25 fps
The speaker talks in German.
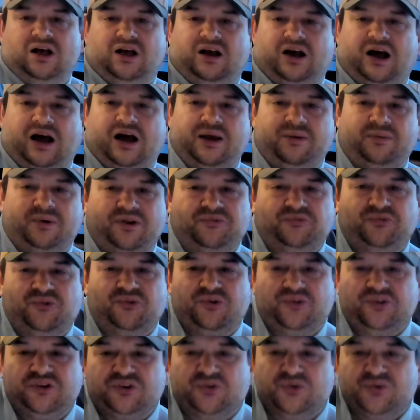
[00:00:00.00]
Hi meine
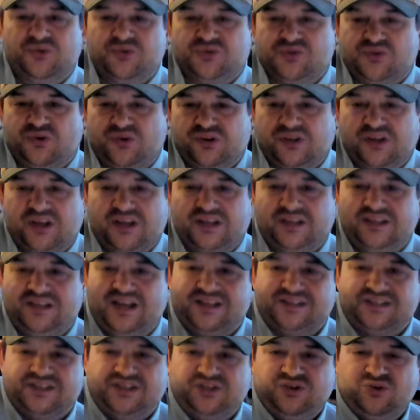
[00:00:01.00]
Freunde, ich grüße euch recht
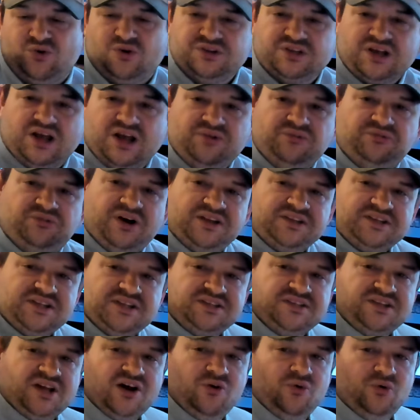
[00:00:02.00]
herzlich heute an
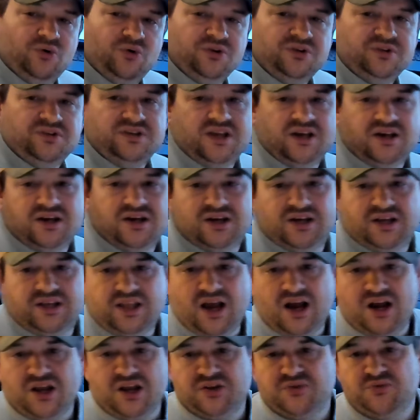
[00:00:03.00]
Vatertag und äh,
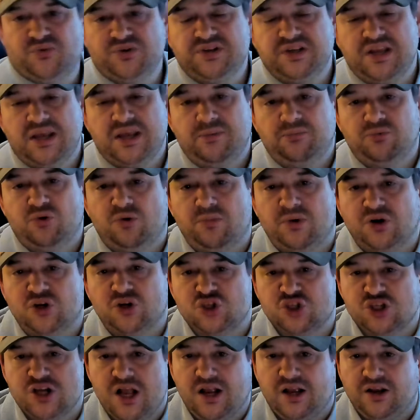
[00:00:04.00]
ja, ich wollte eben nochmal
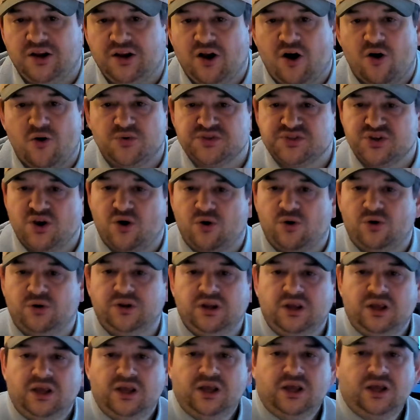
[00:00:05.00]
schnell einen raushauen.
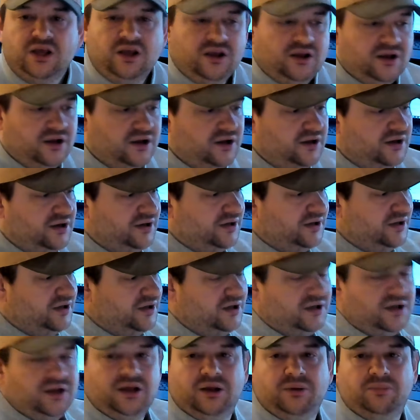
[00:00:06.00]

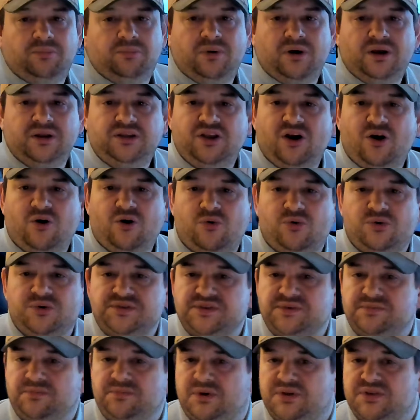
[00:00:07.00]
Äh, mein
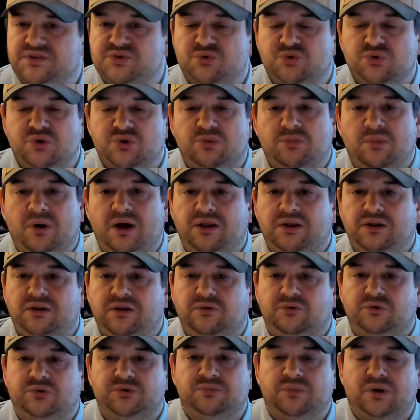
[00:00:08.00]
Jaus, mein Sohnemann
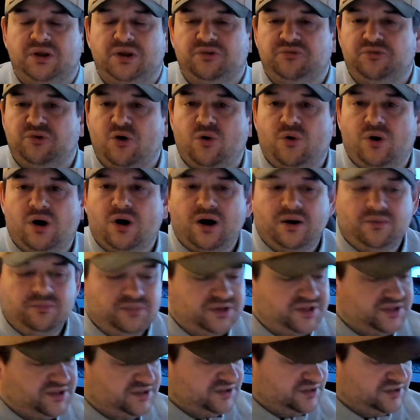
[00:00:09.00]
und meine Frau haben mich